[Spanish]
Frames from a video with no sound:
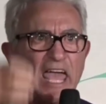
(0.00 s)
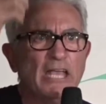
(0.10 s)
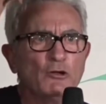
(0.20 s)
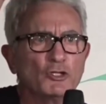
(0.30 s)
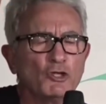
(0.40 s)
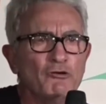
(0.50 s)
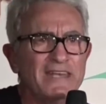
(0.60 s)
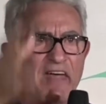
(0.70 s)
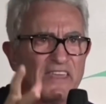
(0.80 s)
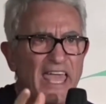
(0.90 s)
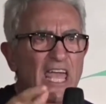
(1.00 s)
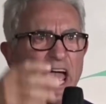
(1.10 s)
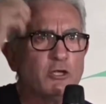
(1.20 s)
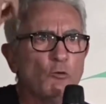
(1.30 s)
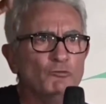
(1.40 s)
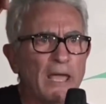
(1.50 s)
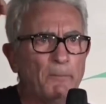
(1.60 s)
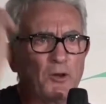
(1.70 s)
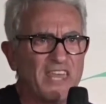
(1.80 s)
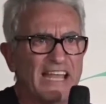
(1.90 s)
Ellos no son nadie ellos Ellos un
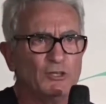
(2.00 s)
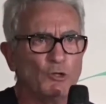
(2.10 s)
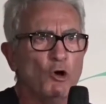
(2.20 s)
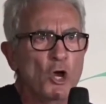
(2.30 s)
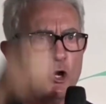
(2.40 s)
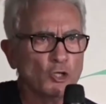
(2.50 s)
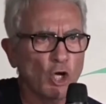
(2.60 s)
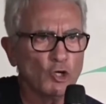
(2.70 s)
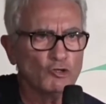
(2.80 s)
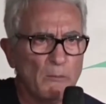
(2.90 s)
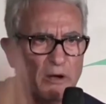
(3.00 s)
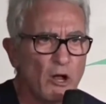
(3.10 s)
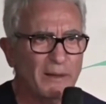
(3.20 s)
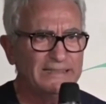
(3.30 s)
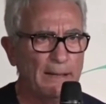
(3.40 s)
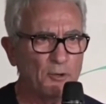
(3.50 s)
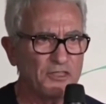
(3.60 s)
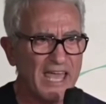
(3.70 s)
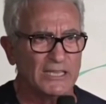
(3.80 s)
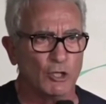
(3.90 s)
10%, nosotros somos el
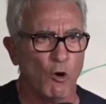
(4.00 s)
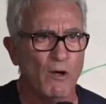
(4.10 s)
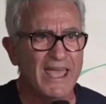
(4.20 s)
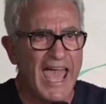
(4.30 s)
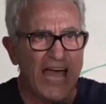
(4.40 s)
90%,